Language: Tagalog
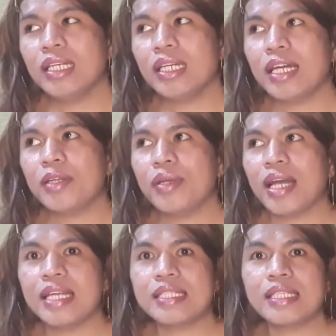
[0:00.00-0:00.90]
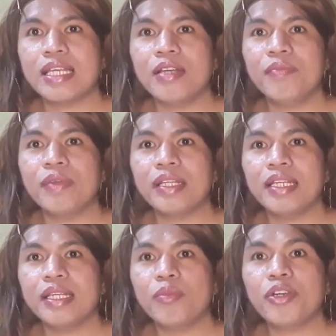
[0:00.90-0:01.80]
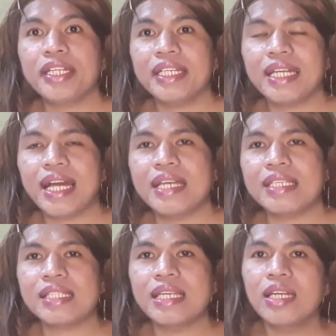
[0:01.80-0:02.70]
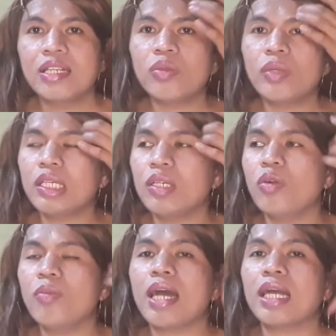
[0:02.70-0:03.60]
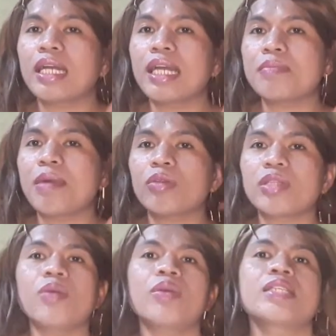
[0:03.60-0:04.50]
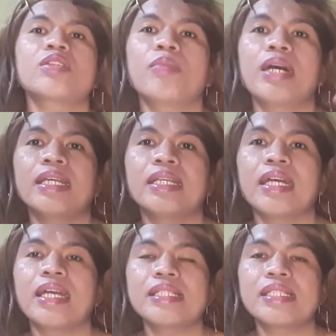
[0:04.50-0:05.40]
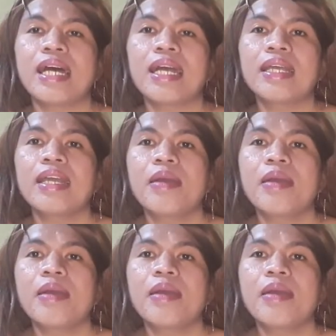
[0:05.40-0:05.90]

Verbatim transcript: ano guys, every morning guys, tuwing umaga guys, bago tayo guys kumain guys ng